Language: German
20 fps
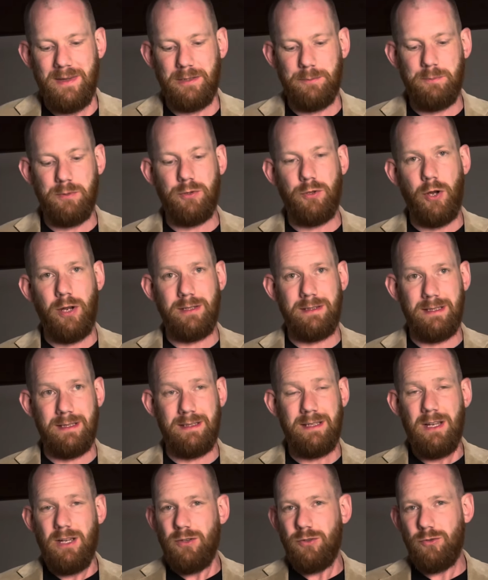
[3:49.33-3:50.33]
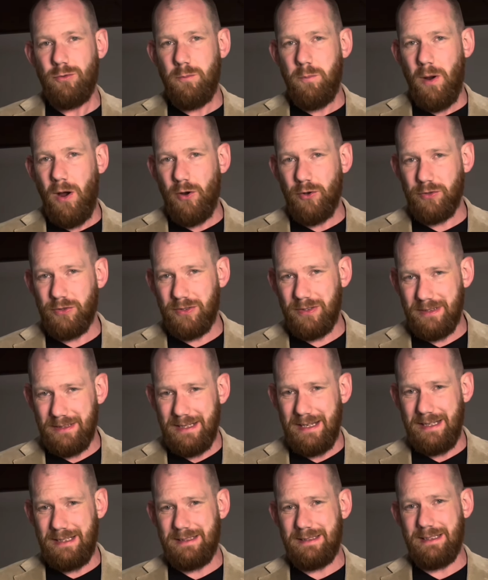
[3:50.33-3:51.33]
Das bedeutet, du brauchst
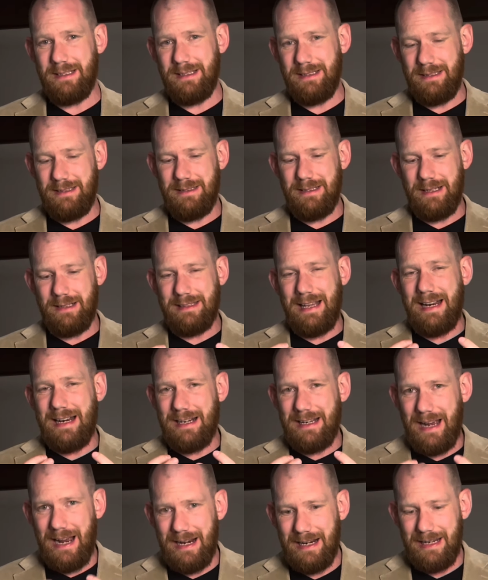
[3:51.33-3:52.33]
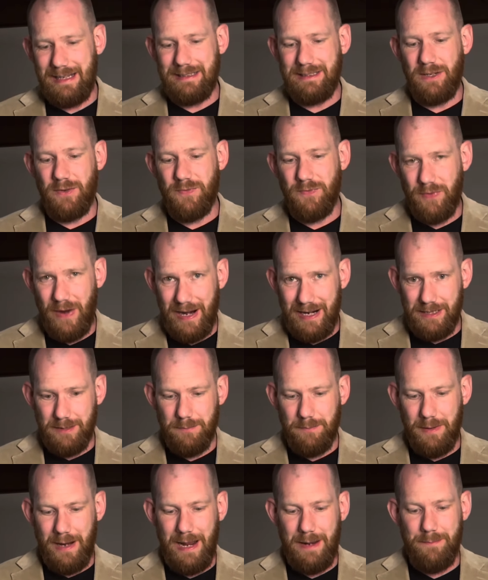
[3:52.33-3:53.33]
nicht in dieser, deiner Krankheit
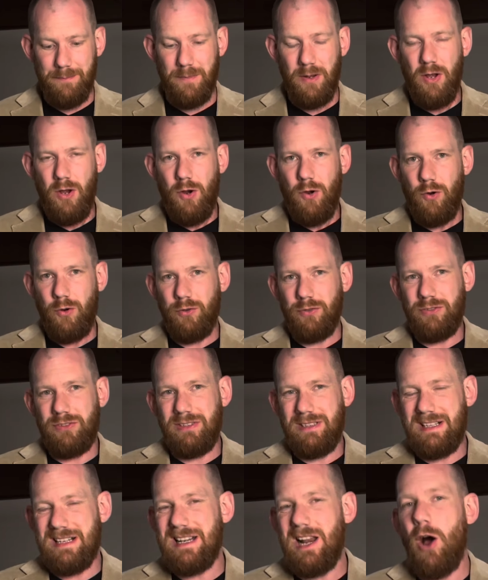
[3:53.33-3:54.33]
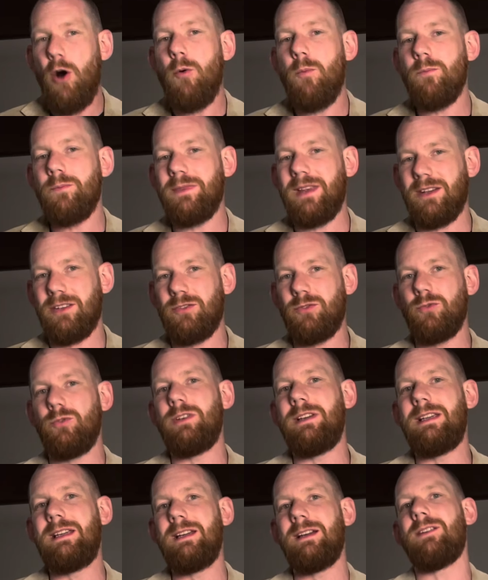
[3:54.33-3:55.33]
gefangen bleiben und glauben, dass du
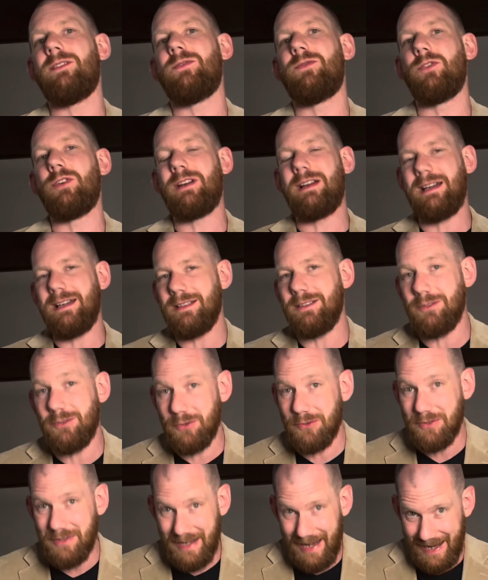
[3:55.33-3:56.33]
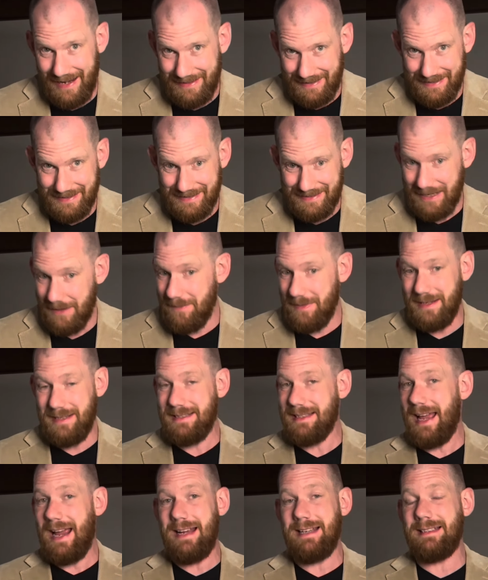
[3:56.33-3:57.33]
hier für Christus leidest.
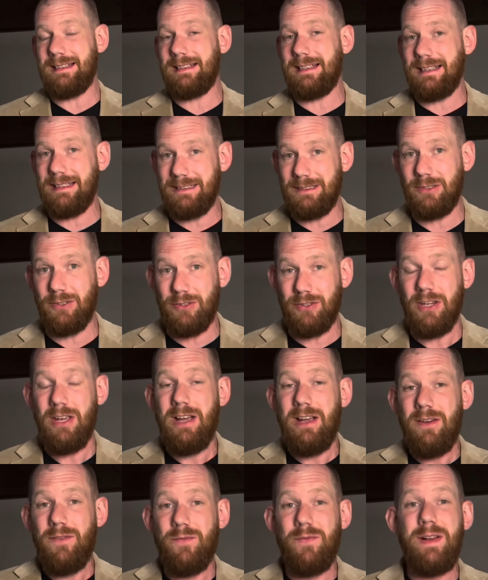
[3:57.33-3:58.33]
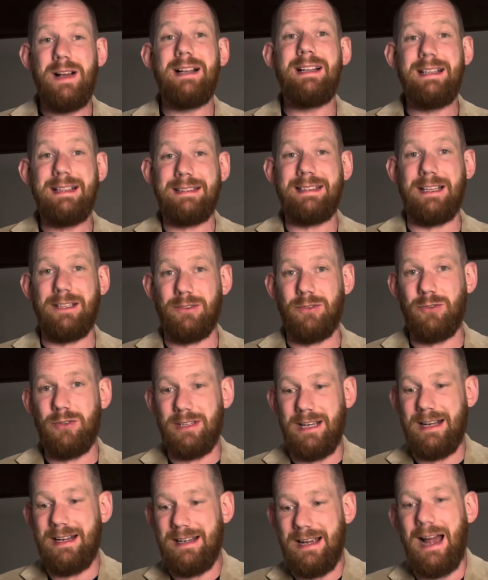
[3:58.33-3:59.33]
Nämlich nein, Christus leidest will nicht, dass du
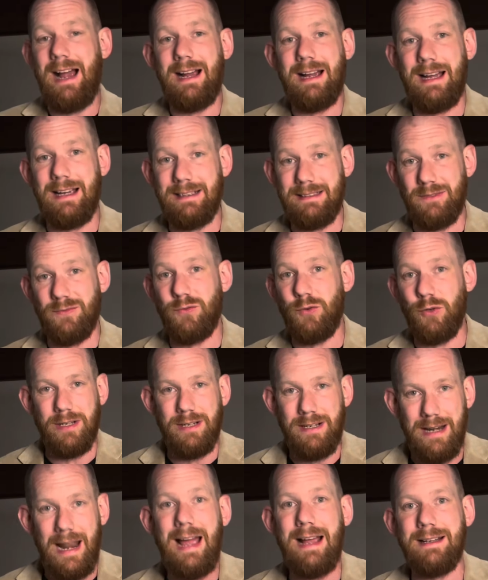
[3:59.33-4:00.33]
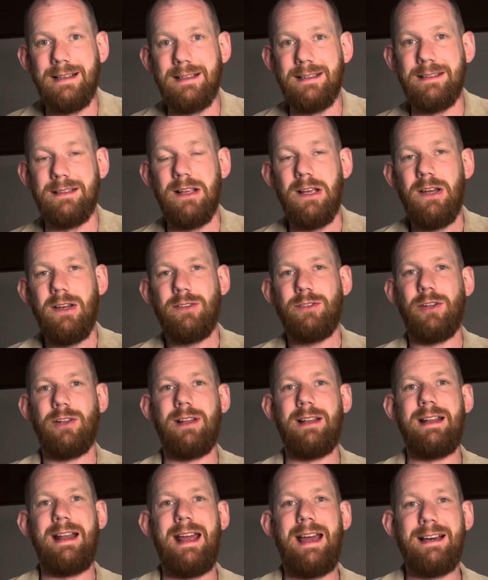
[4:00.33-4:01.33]
durch eine Krankheit ihn leidest,
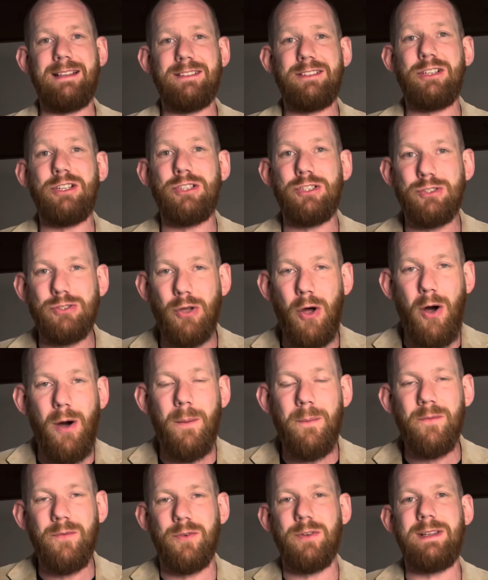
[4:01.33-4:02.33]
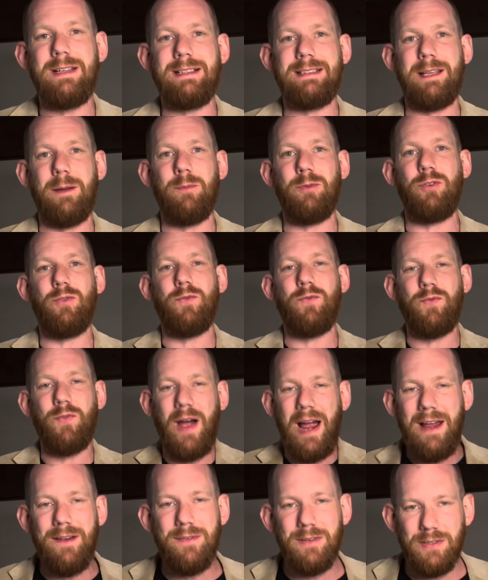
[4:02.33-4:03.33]
sondern er ist gestorben für dich, damit du
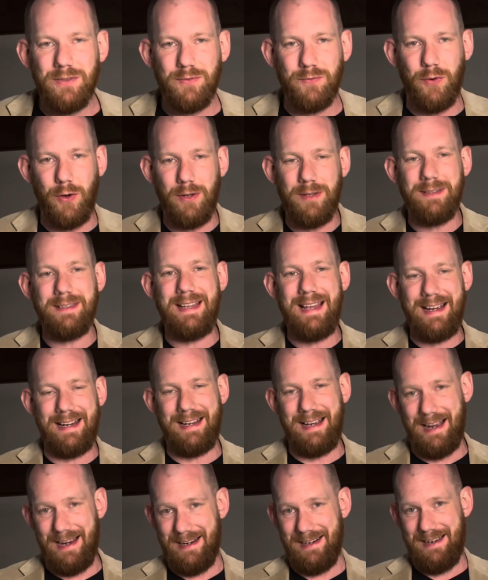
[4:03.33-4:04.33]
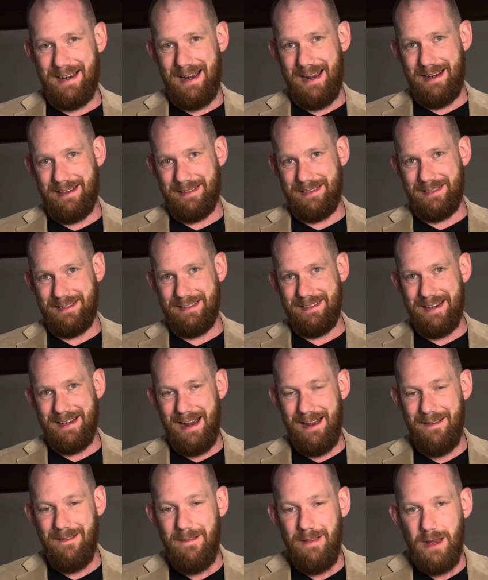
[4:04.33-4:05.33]
frei bist von der Krankheit.
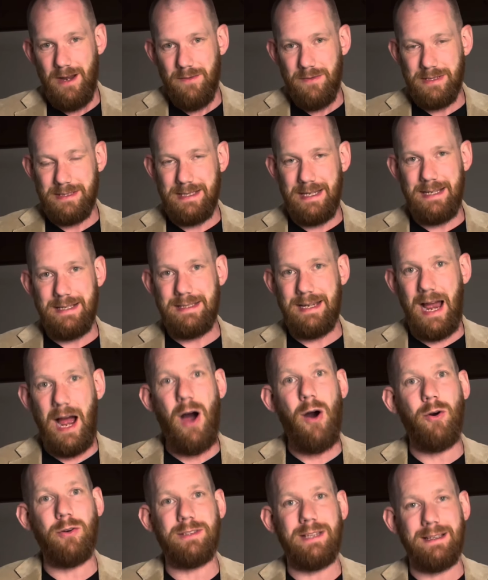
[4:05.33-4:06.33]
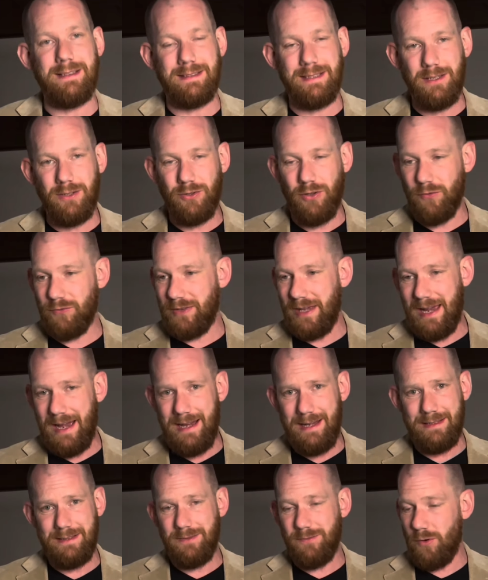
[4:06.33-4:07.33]
Ja, wir sehen ja auch, dass Jesus auf der
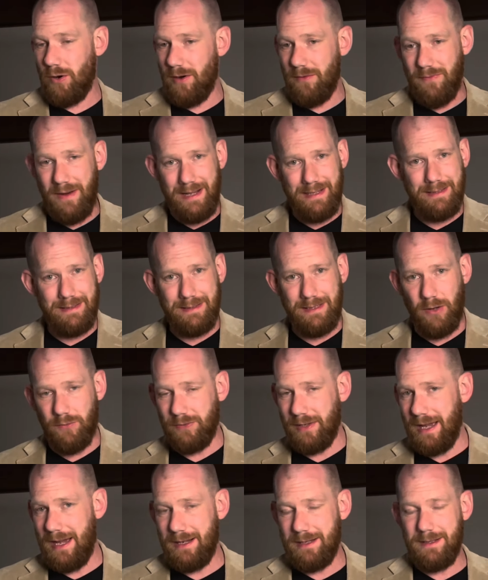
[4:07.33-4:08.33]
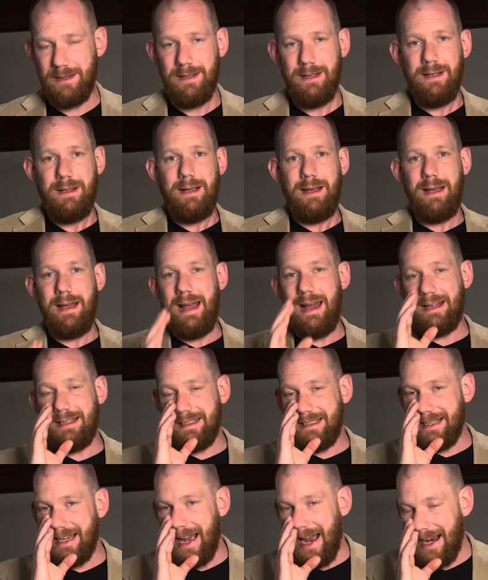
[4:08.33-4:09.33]
Erde, wo er wandelte auf der Erde, äh, er
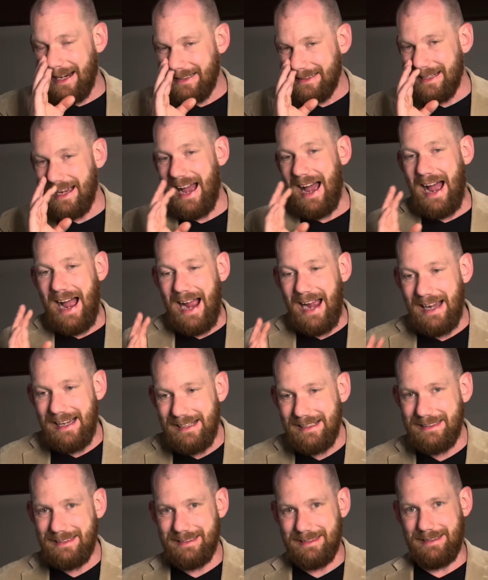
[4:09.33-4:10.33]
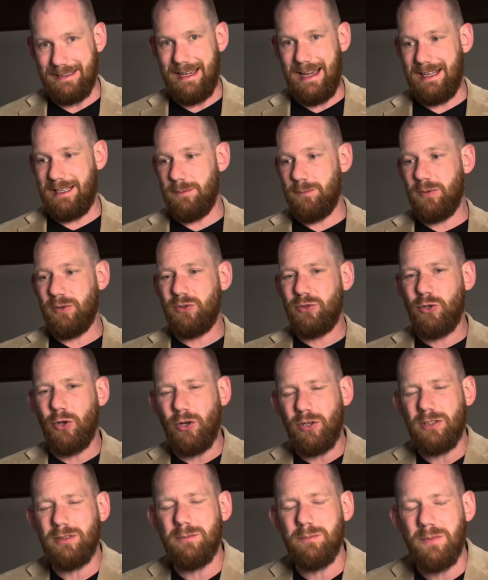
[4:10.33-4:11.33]
die Kranken heilte, er die
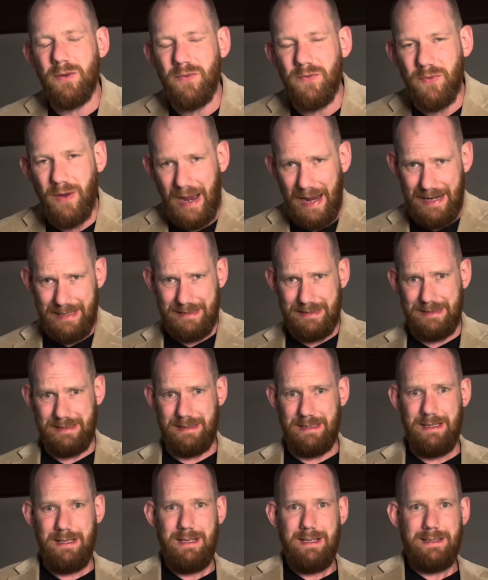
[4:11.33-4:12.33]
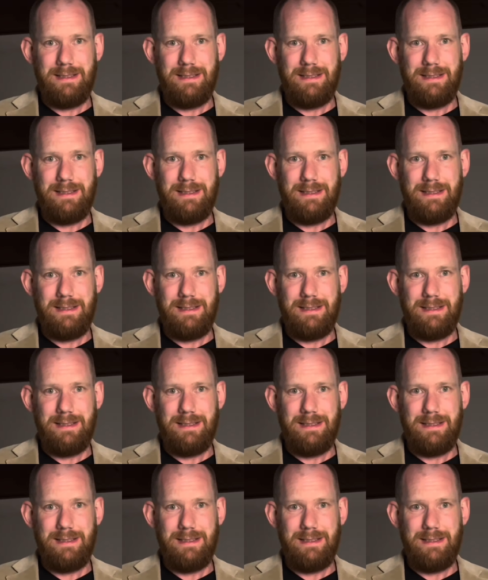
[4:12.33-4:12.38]
Bedrückten befreite.